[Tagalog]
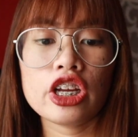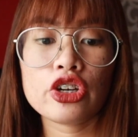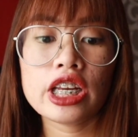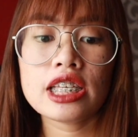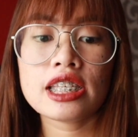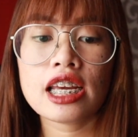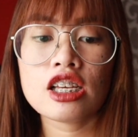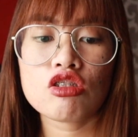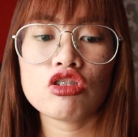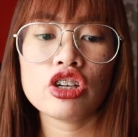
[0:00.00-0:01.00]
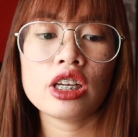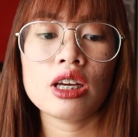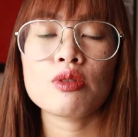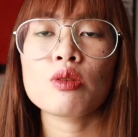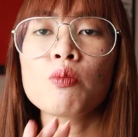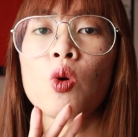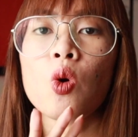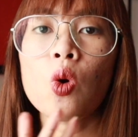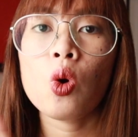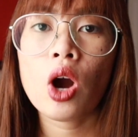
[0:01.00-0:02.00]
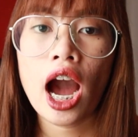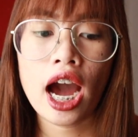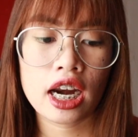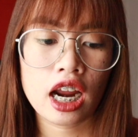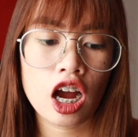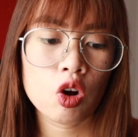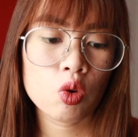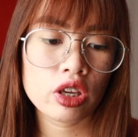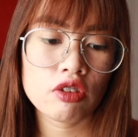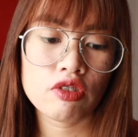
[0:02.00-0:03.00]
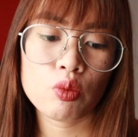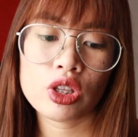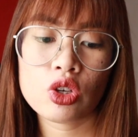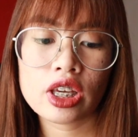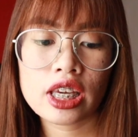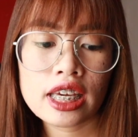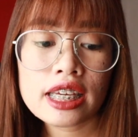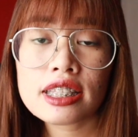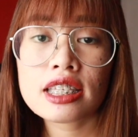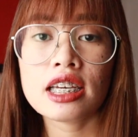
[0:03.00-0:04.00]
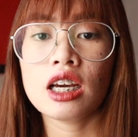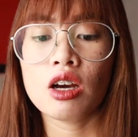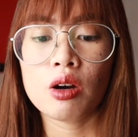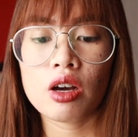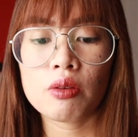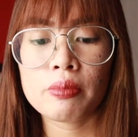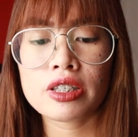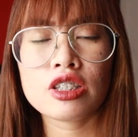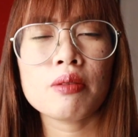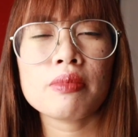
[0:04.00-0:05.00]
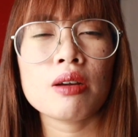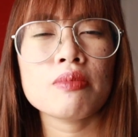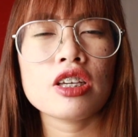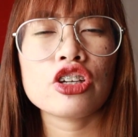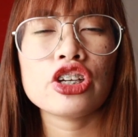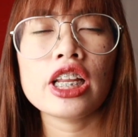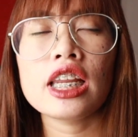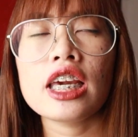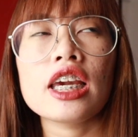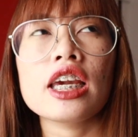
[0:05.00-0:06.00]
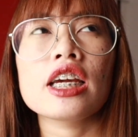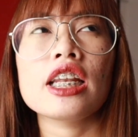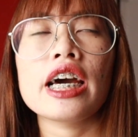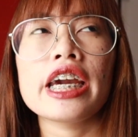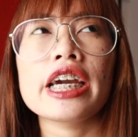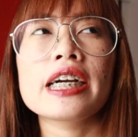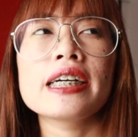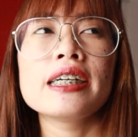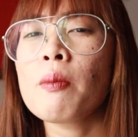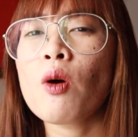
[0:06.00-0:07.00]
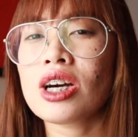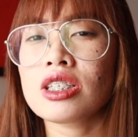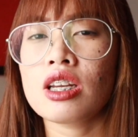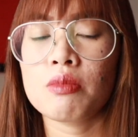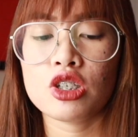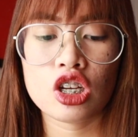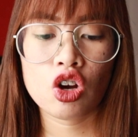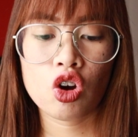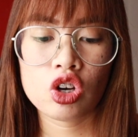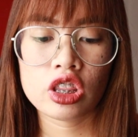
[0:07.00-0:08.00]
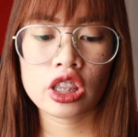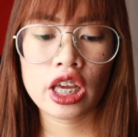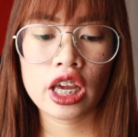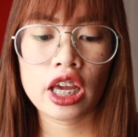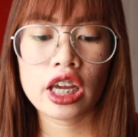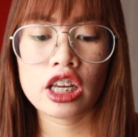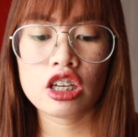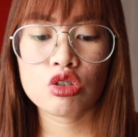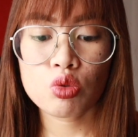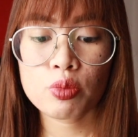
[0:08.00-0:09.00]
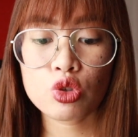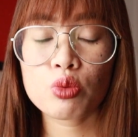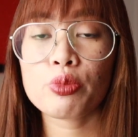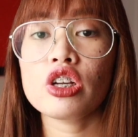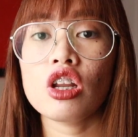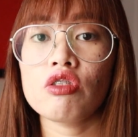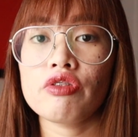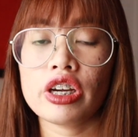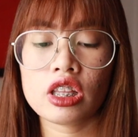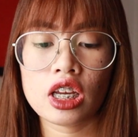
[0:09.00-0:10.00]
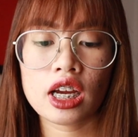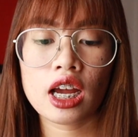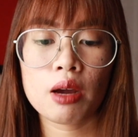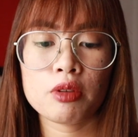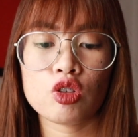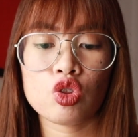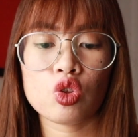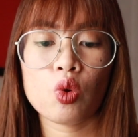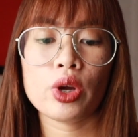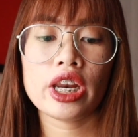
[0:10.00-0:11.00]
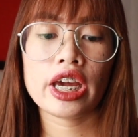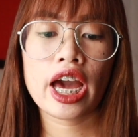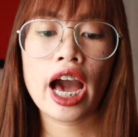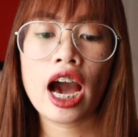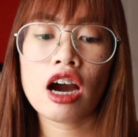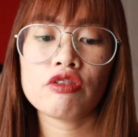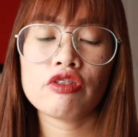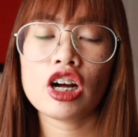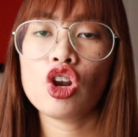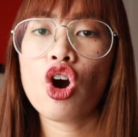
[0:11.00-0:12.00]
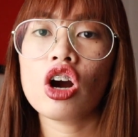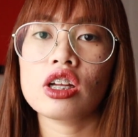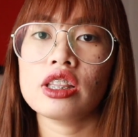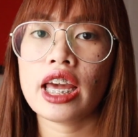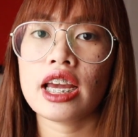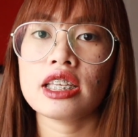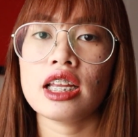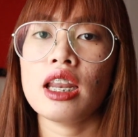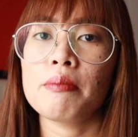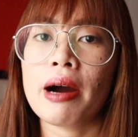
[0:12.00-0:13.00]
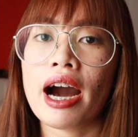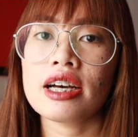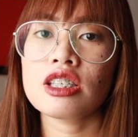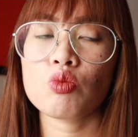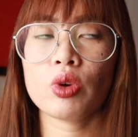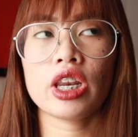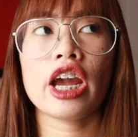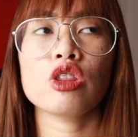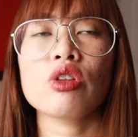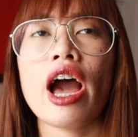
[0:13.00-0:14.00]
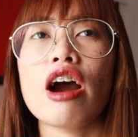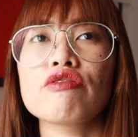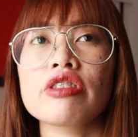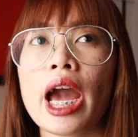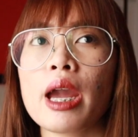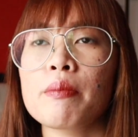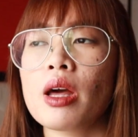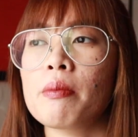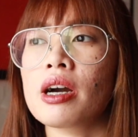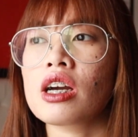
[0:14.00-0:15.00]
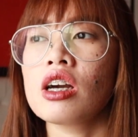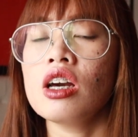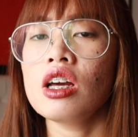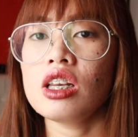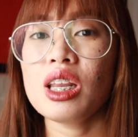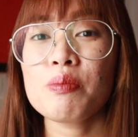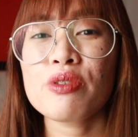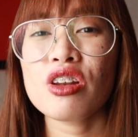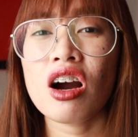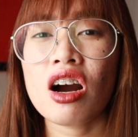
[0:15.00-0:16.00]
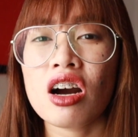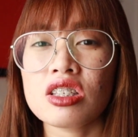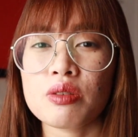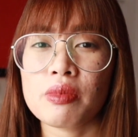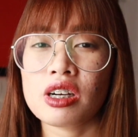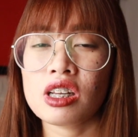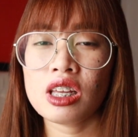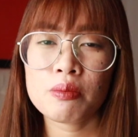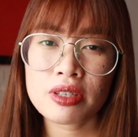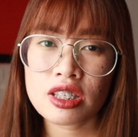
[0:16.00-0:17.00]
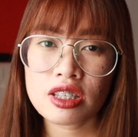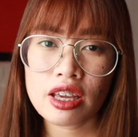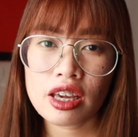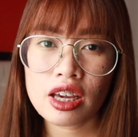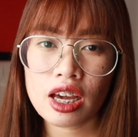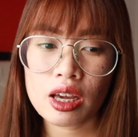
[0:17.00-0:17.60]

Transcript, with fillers: It really stays on your lips buong araw, even when you eat. But sometimes it really like, pabawasan naman ng onte. And I super super love it. Ginagamit ko to when I have a long day sa labas. When I don't have time na mag lip gloss, mag lipstick.